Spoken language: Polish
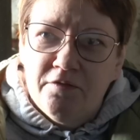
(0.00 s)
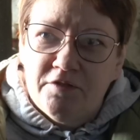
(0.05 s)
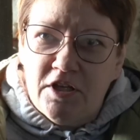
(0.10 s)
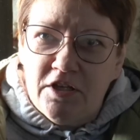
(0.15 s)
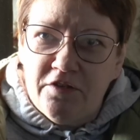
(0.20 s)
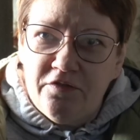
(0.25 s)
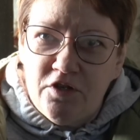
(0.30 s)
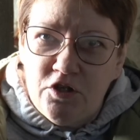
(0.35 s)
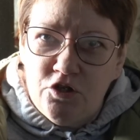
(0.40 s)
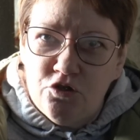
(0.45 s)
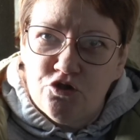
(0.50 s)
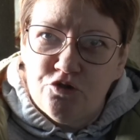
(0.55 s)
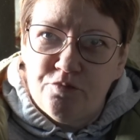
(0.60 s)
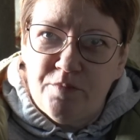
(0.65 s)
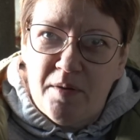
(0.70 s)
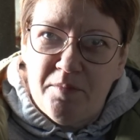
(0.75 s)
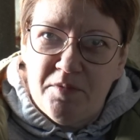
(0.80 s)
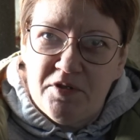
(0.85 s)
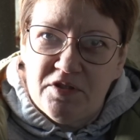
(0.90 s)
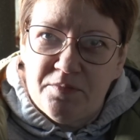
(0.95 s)
W tej chwili już
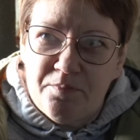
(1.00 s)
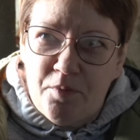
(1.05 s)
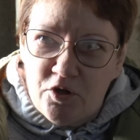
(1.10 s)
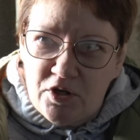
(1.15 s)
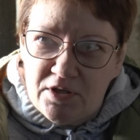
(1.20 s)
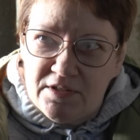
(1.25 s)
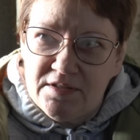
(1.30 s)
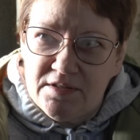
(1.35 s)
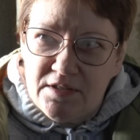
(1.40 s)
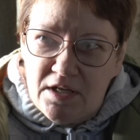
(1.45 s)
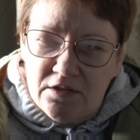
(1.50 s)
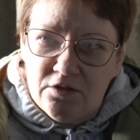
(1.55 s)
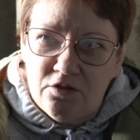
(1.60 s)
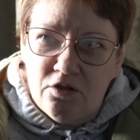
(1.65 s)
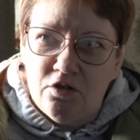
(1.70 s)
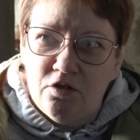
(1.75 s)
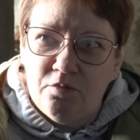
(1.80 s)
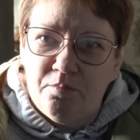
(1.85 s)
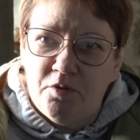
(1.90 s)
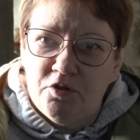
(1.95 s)
mamy spore
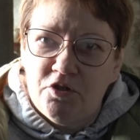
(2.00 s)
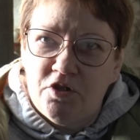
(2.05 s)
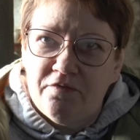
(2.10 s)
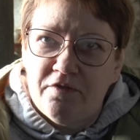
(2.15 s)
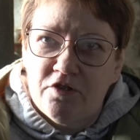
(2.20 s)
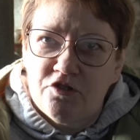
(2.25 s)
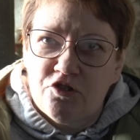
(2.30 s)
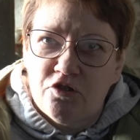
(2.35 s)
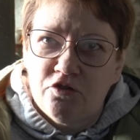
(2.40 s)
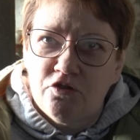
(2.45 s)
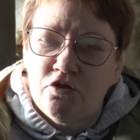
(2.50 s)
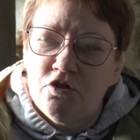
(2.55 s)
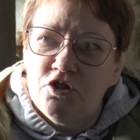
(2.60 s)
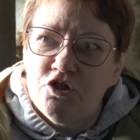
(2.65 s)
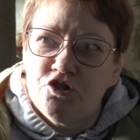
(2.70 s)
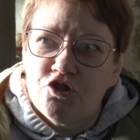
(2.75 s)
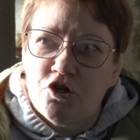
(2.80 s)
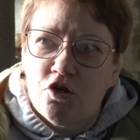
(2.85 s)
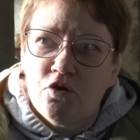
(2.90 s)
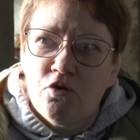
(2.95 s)
stado, ponieważ ono
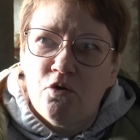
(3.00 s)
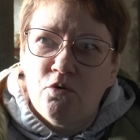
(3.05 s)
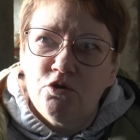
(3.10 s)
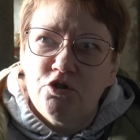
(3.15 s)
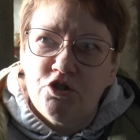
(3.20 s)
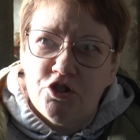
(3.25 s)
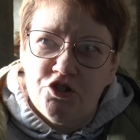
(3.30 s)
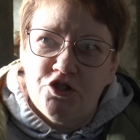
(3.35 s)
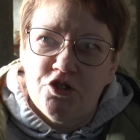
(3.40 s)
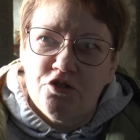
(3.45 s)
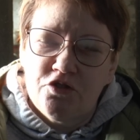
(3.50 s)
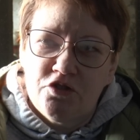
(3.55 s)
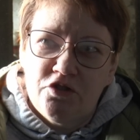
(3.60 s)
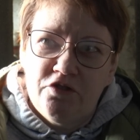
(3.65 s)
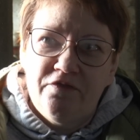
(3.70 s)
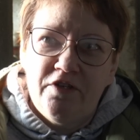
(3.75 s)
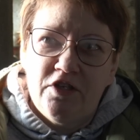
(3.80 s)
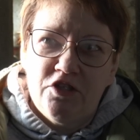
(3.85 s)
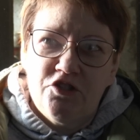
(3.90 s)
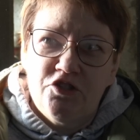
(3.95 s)
liczy około
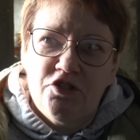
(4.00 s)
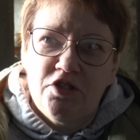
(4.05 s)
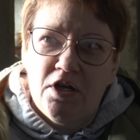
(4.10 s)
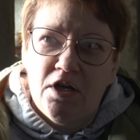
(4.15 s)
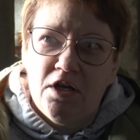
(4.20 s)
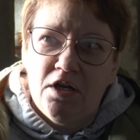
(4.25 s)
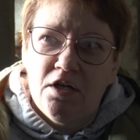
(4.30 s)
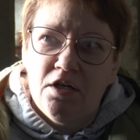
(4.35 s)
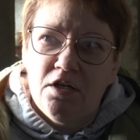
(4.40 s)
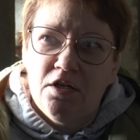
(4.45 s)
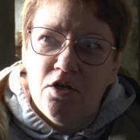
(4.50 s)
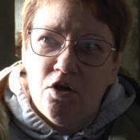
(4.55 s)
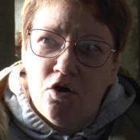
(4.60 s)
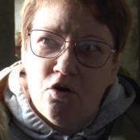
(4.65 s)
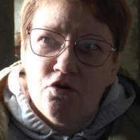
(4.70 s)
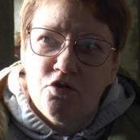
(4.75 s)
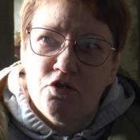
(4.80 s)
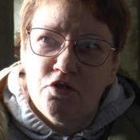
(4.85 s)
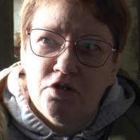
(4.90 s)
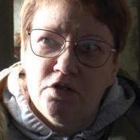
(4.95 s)
1200
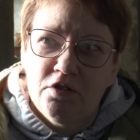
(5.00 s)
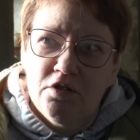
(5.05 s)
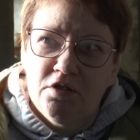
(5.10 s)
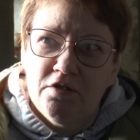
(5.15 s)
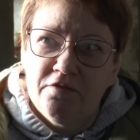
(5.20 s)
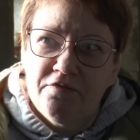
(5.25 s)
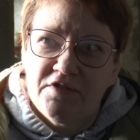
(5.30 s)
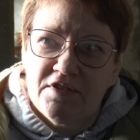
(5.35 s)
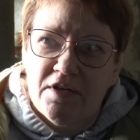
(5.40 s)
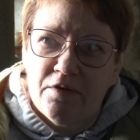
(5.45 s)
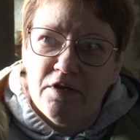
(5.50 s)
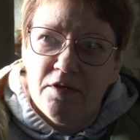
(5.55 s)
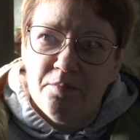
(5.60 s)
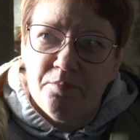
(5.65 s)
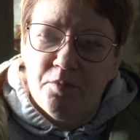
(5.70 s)
loch y, w całej